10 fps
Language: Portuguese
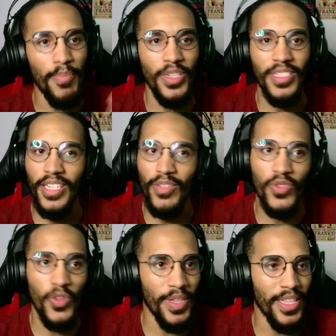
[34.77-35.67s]
pode ser aqui nos
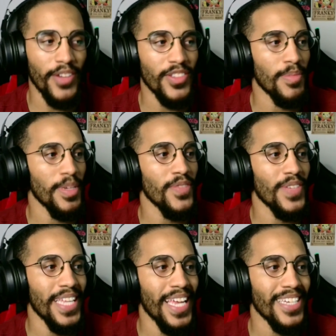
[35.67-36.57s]
comentários também, a gente vai
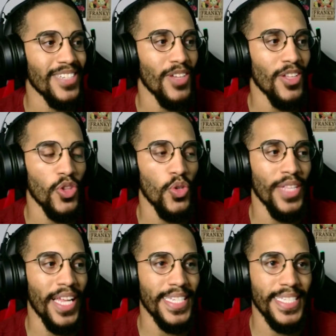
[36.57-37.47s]
estar tá reagindo a
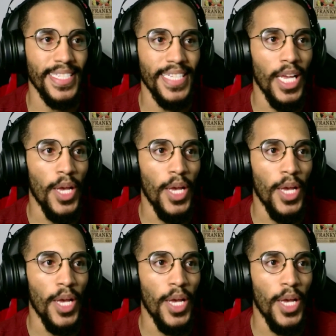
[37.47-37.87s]
todas.